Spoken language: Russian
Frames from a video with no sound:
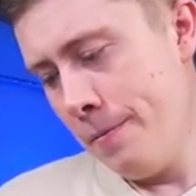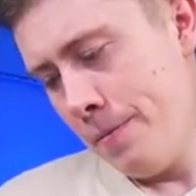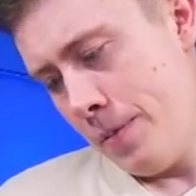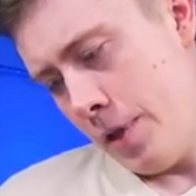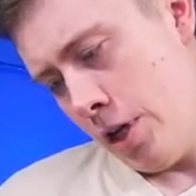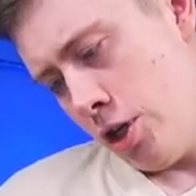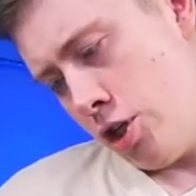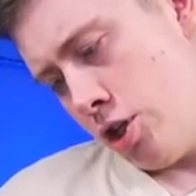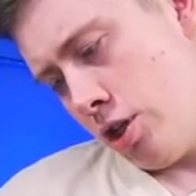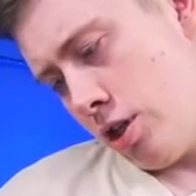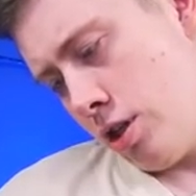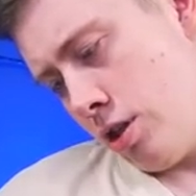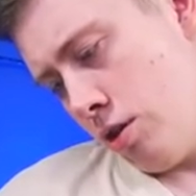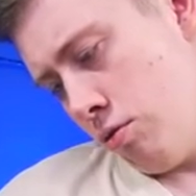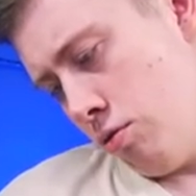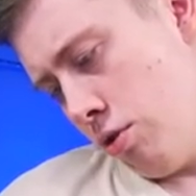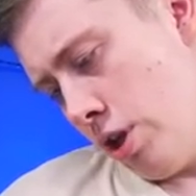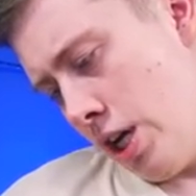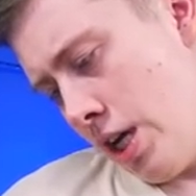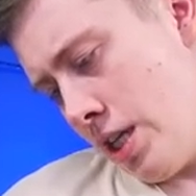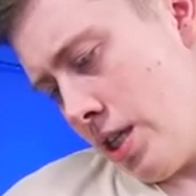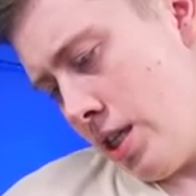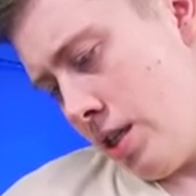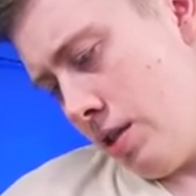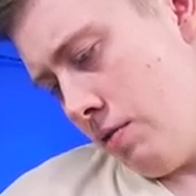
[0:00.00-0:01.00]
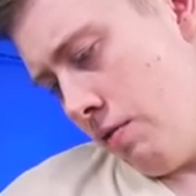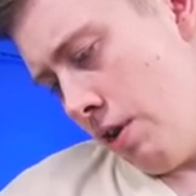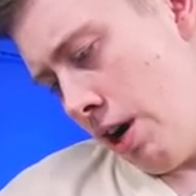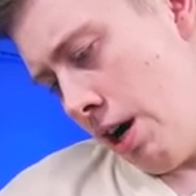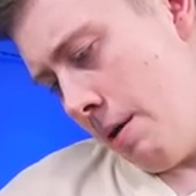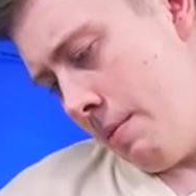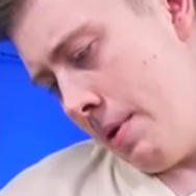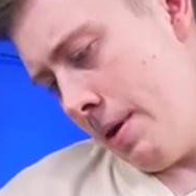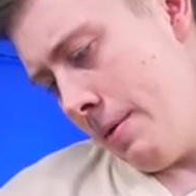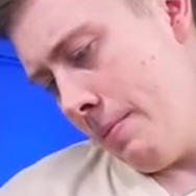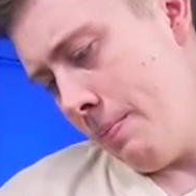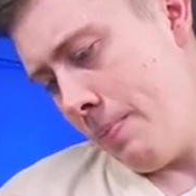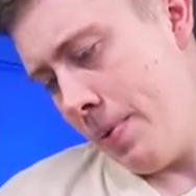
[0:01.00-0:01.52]
Значит, у нас с
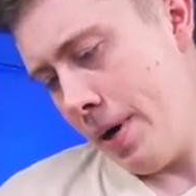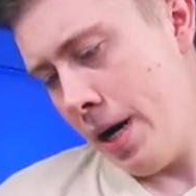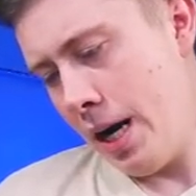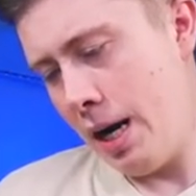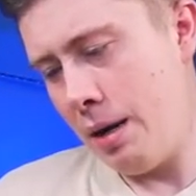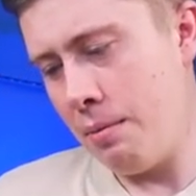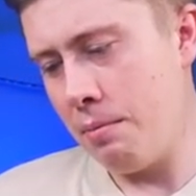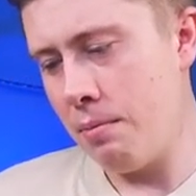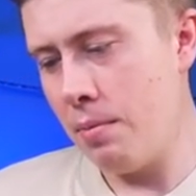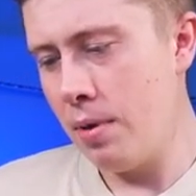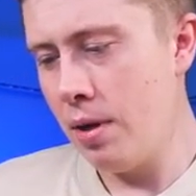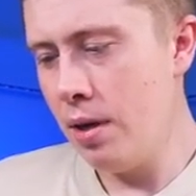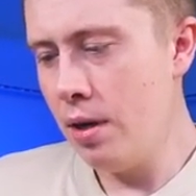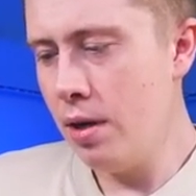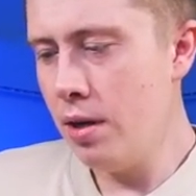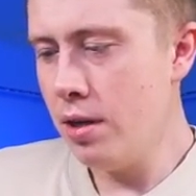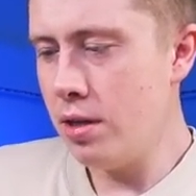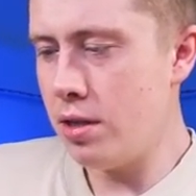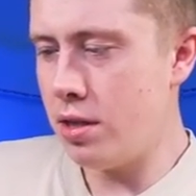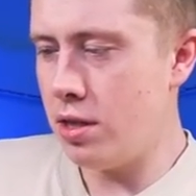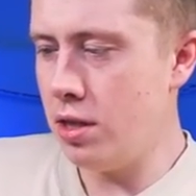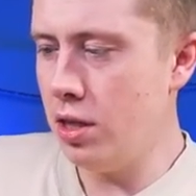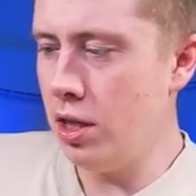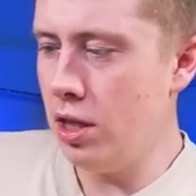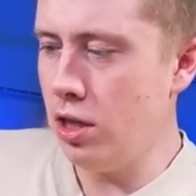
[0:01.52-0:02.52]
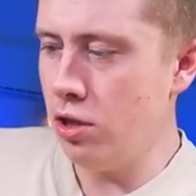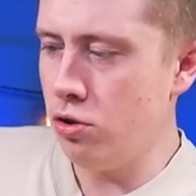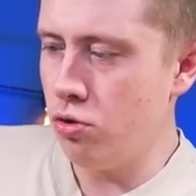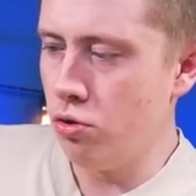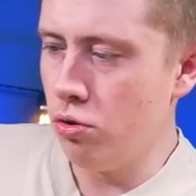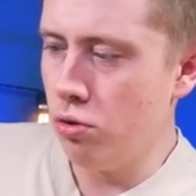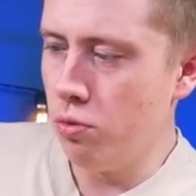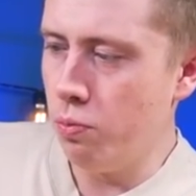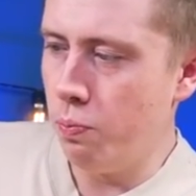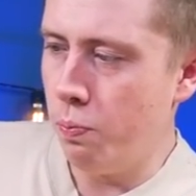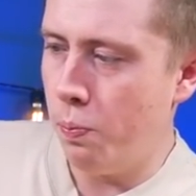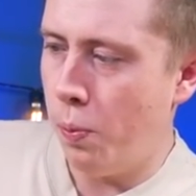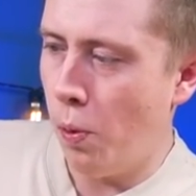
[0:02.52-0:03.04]
вами прям
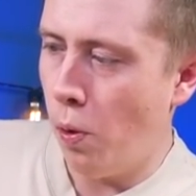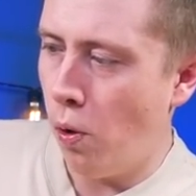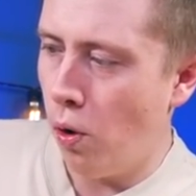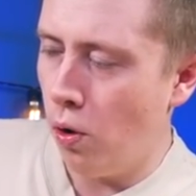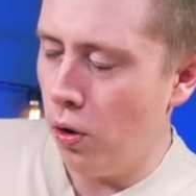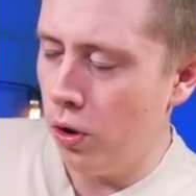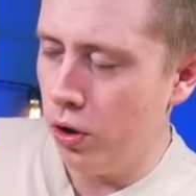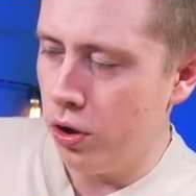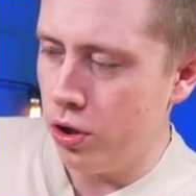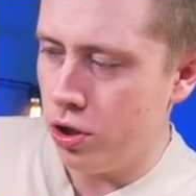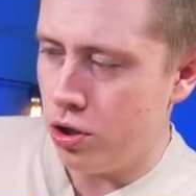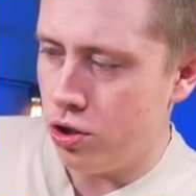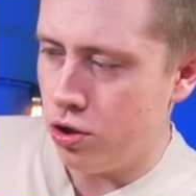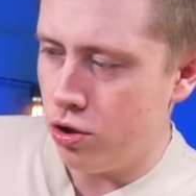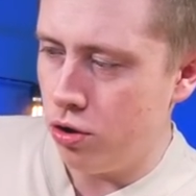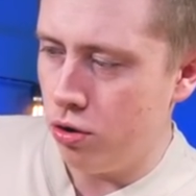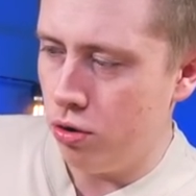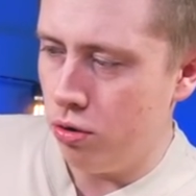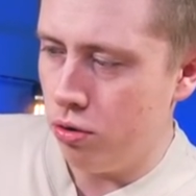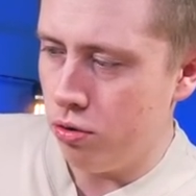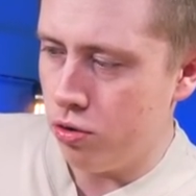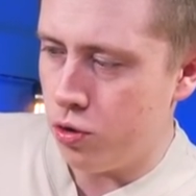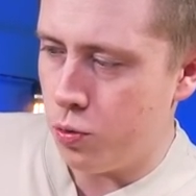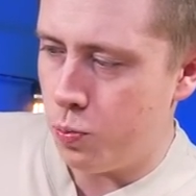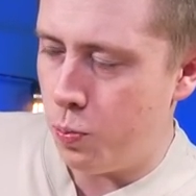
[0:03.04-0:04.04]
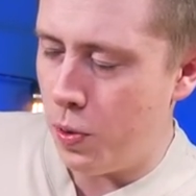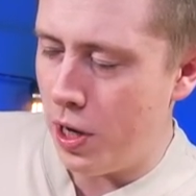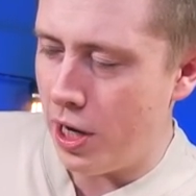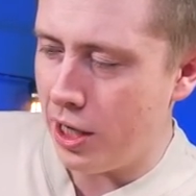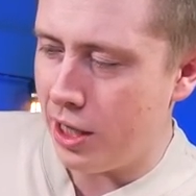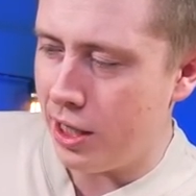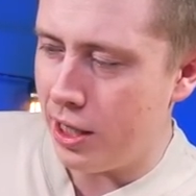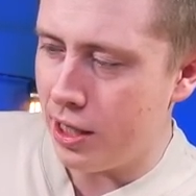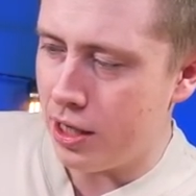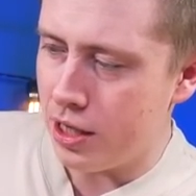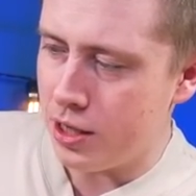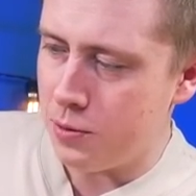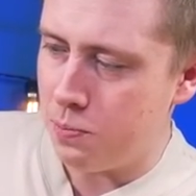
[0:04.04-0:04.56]
снизу полностью
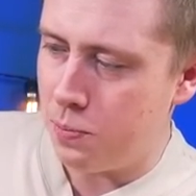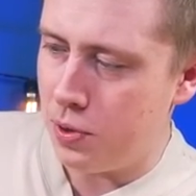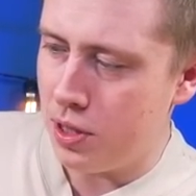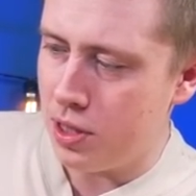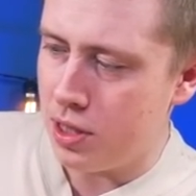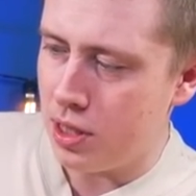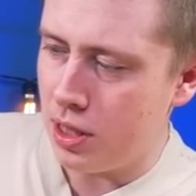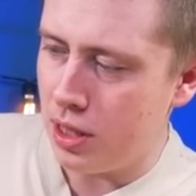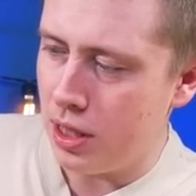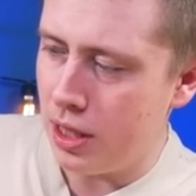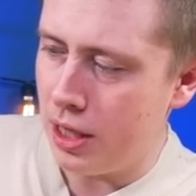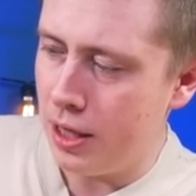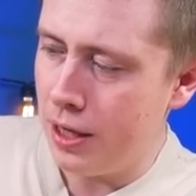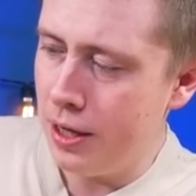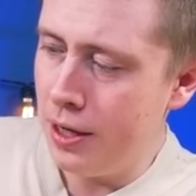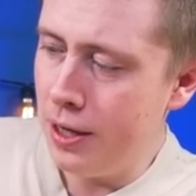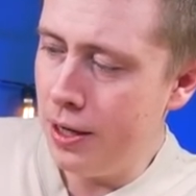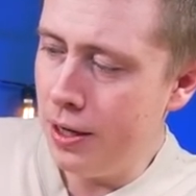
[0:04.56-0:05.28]
спеки расписаны.